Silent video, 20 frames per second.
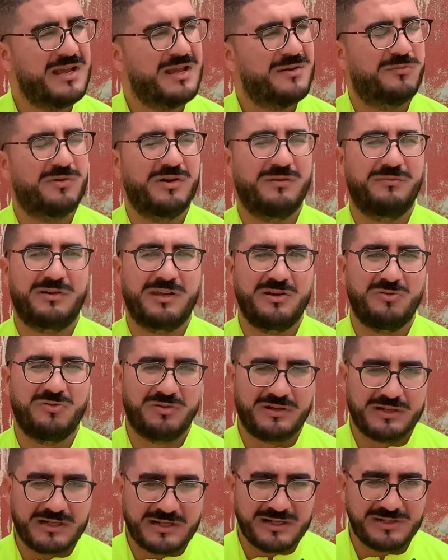المهم كيقول
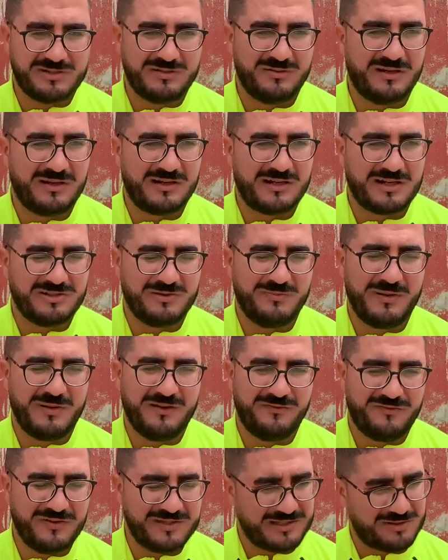لك الراجل الراجل بحال
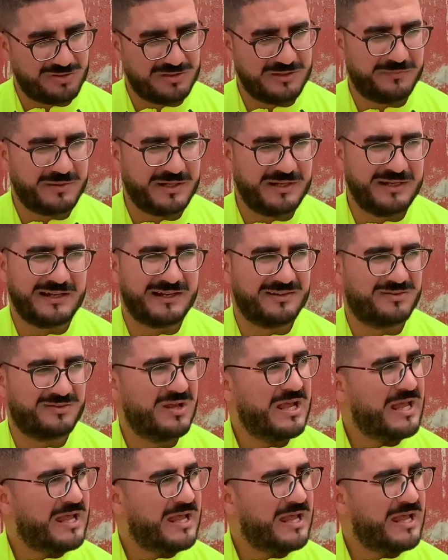الفاس خاصو يدبر على راسه